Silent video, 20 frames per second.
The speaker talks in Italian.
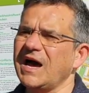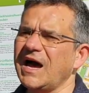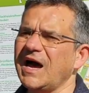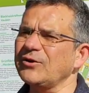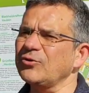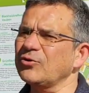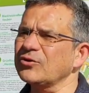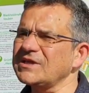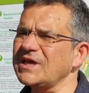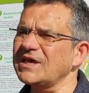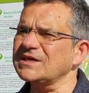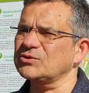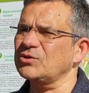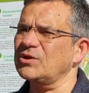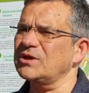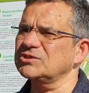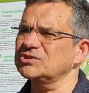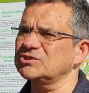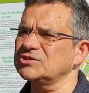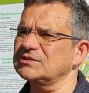hanno
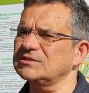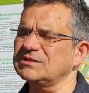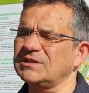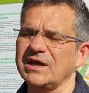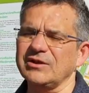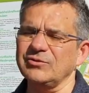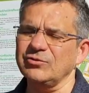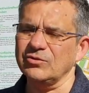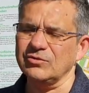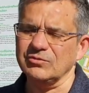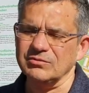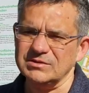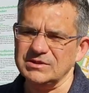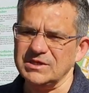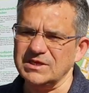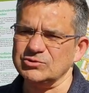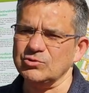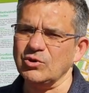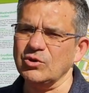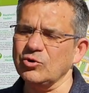chiesto alla città, hanno
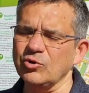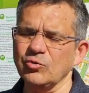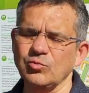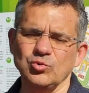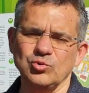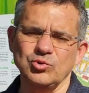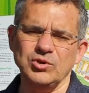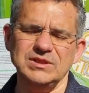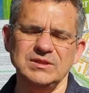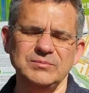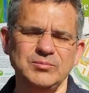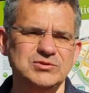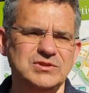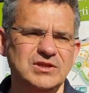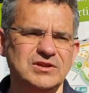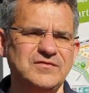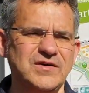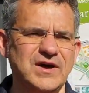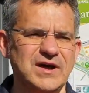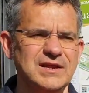chiesto al comune di
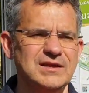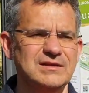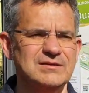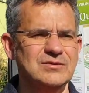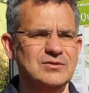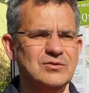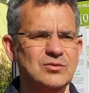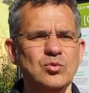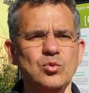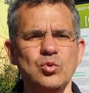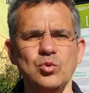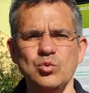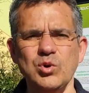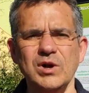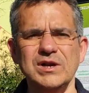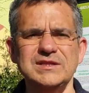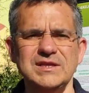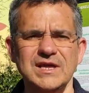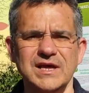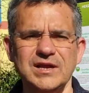poter fare un
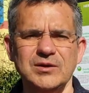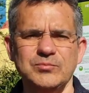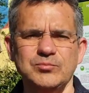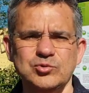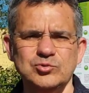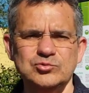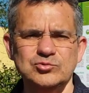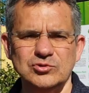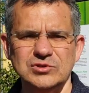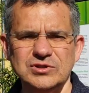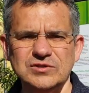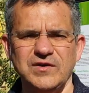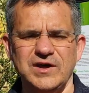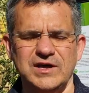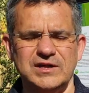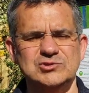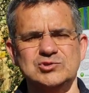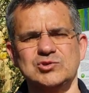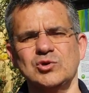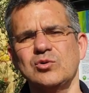quartiere appunto
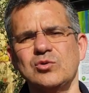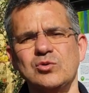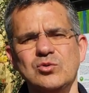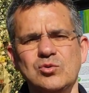diverso,